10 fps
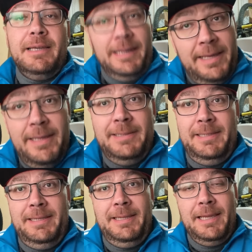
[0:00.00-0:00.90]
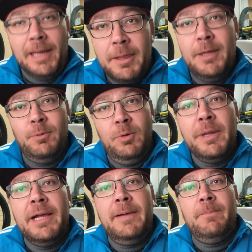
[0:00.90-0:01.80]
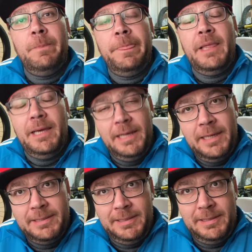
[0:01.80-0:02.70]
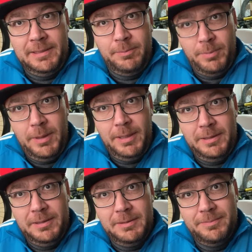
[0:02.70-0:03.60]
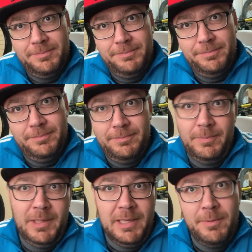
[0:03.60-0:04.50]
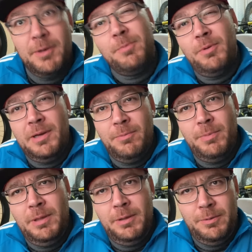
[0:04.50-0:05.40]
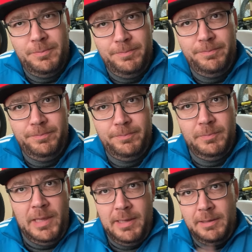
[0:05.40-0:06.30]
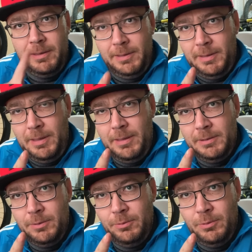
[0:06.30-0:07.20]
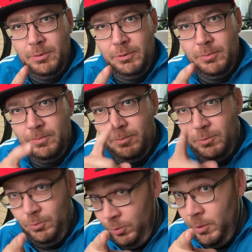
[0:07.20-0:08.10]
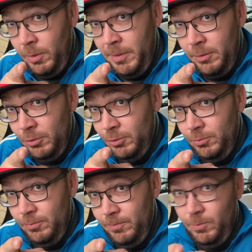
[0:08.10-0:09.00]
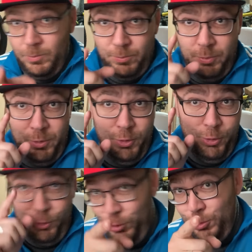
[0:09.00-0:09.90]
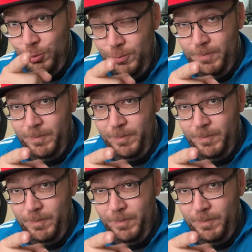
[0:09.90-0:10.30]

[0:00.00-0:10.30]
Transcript: ¿Creéis que el acero volverá a las bicis? Déjame que os ponga un vídeo. Nada, 15 segundos, vuelvo a veros, pongo otro